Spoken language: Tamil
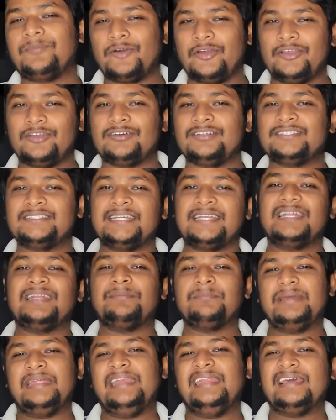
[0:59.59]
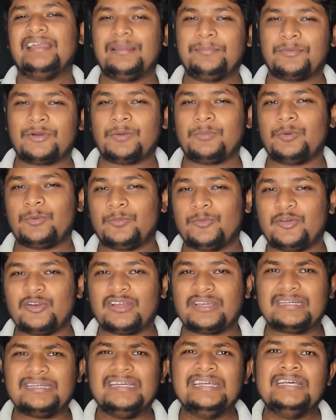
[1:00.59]
பாய்காட் சைனா நம்ம இந்தியாவில் ப்ராப்ளமும்
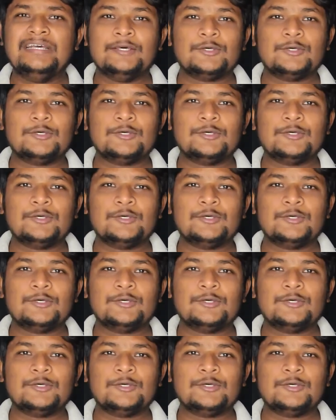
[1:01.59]
இருக்குது